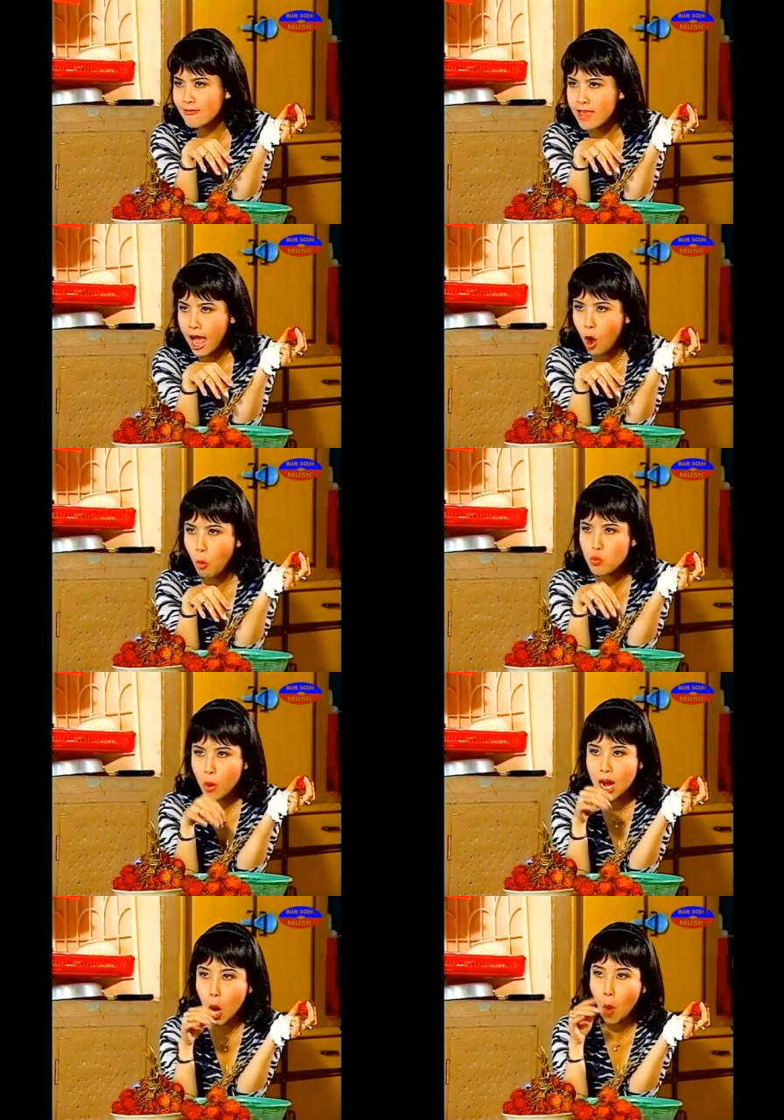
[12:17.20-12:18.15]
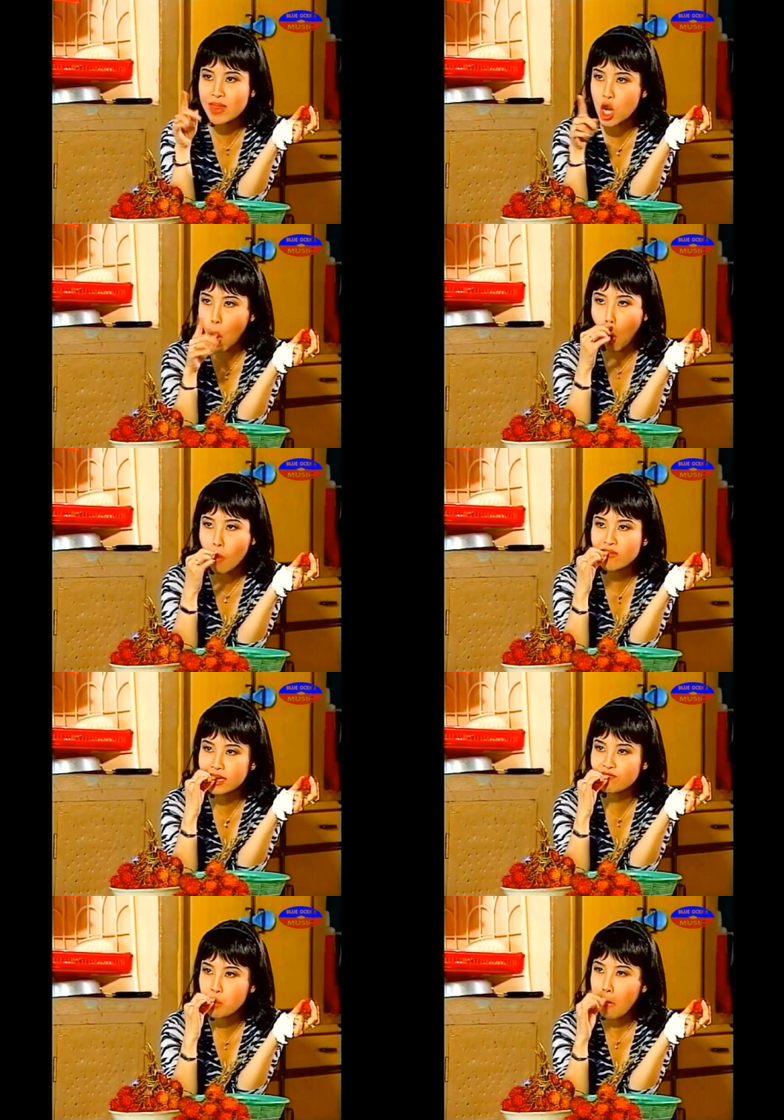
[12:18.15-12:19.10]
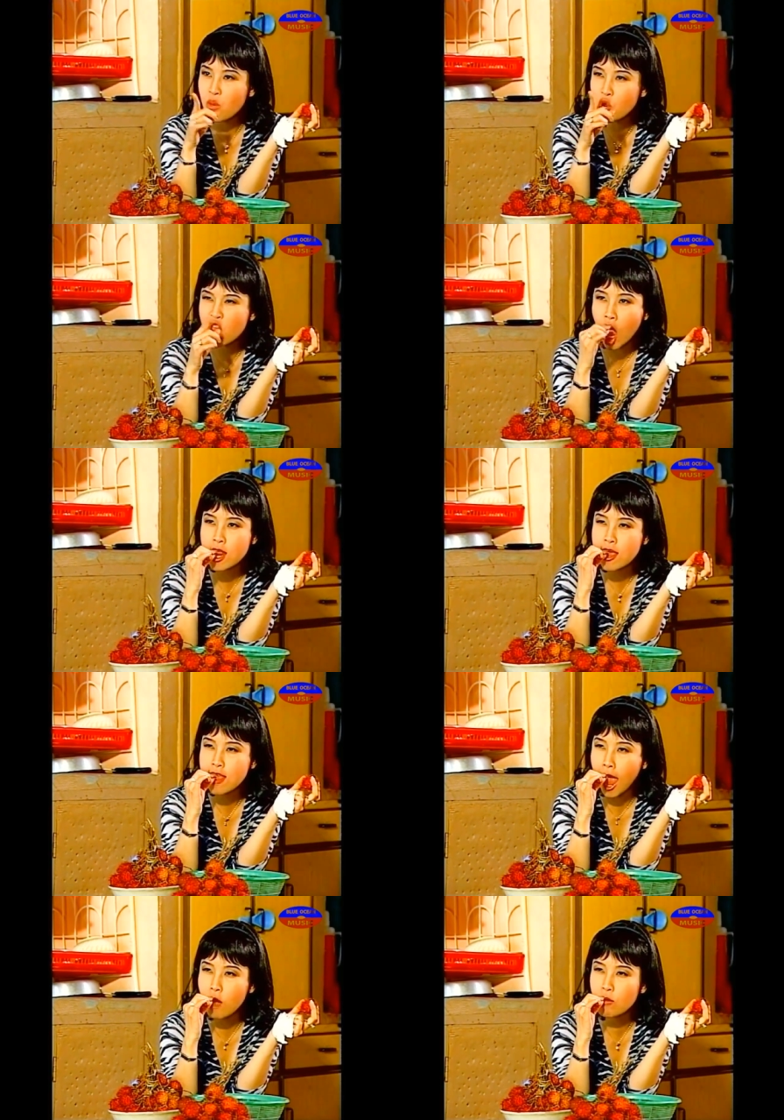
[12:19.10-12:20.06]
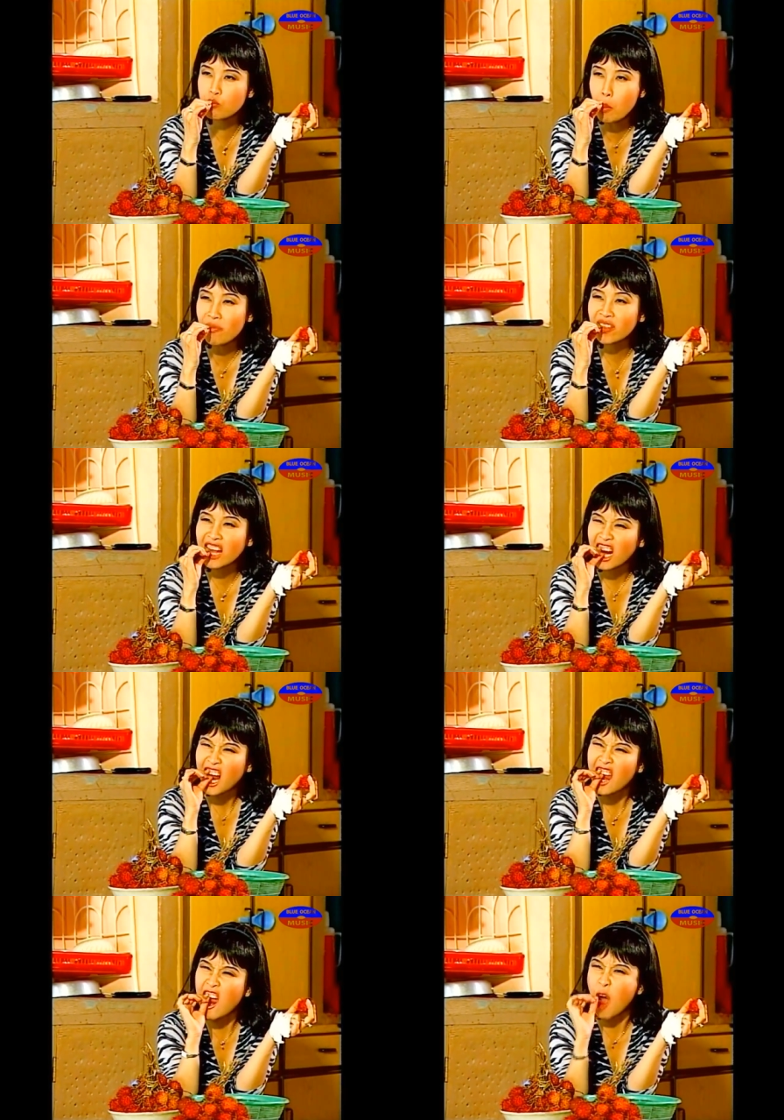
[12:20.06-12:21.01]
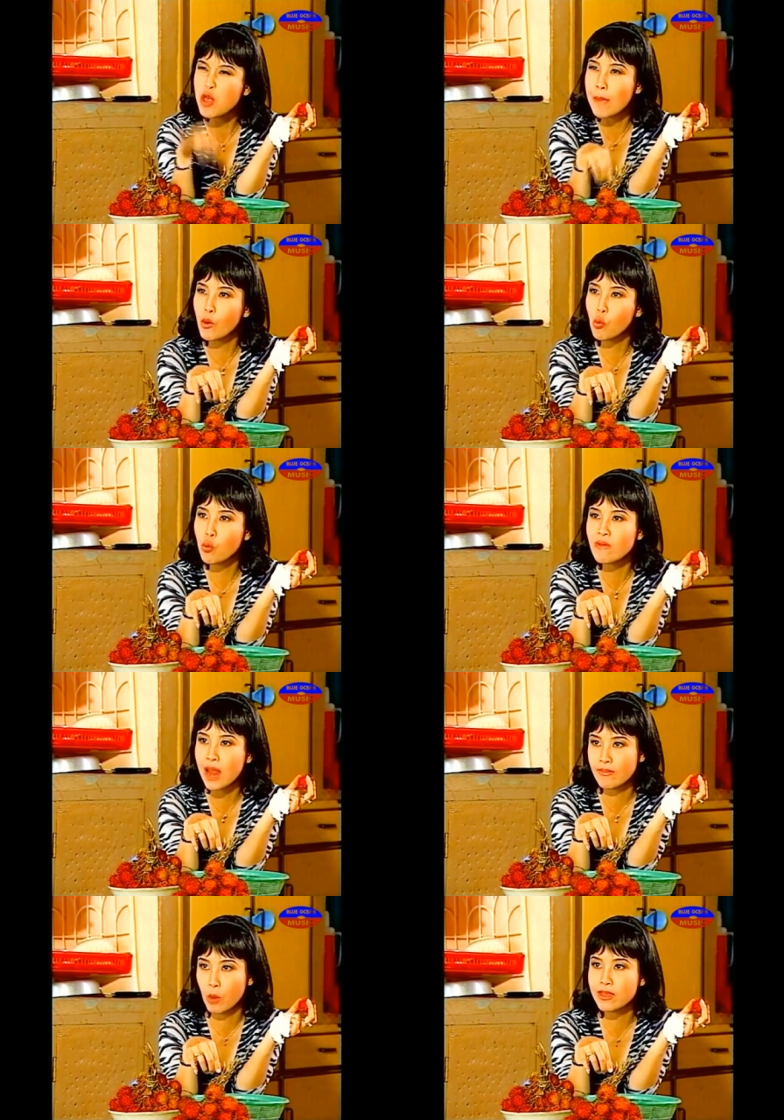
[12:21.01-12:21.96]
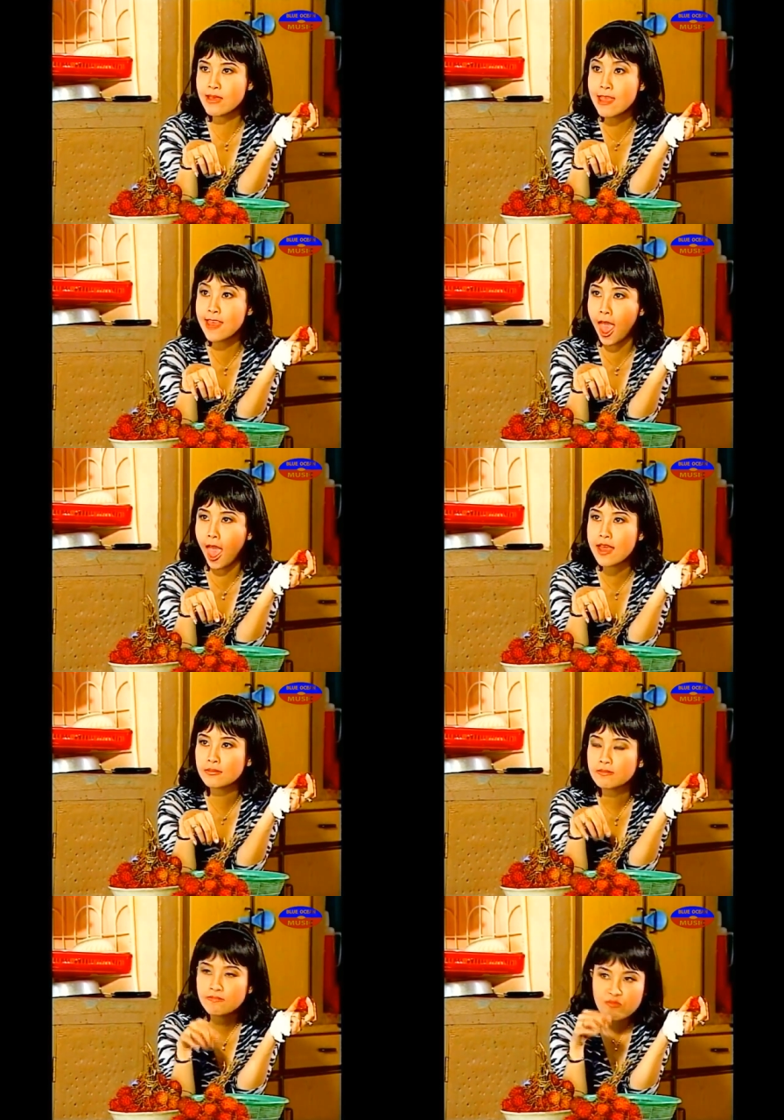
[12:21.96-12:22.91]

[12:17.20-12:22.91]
Cha ốm hoàng hột vịt lộn này bộ muốn chết hay sao? Đi chợ gì mà chừng này không thấy về.